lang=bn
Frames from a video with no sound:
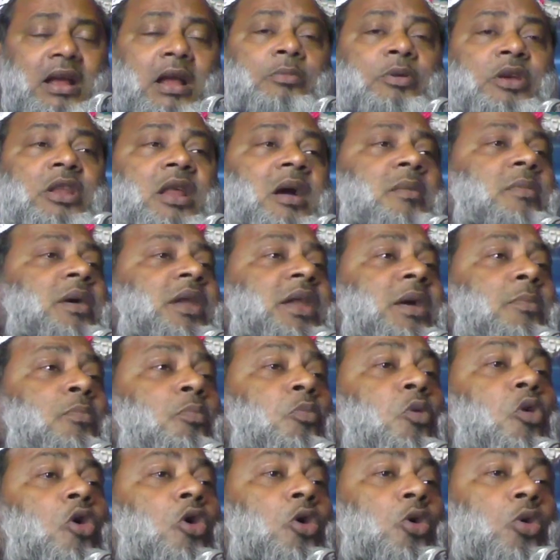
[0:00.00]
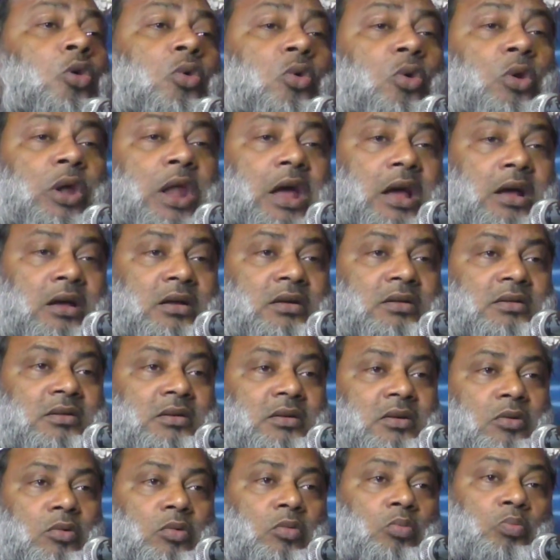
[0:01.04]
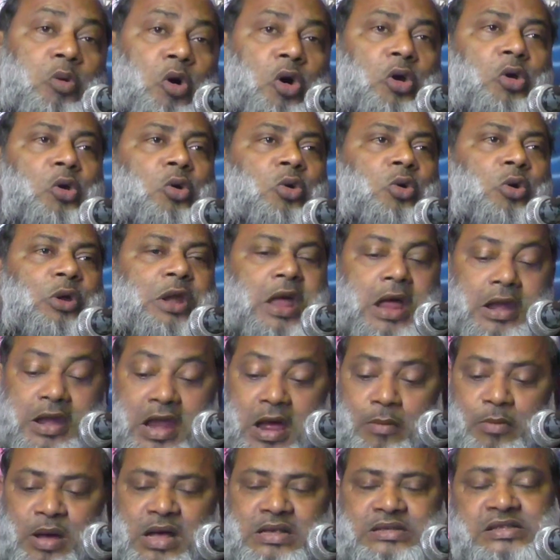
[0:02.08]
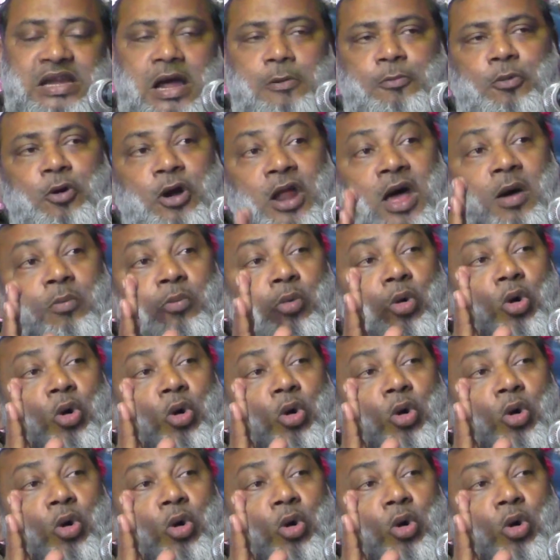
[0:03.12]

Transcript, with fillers: কবিরা মানে বড় গোনা বড় গোনা নামাজ না পড়া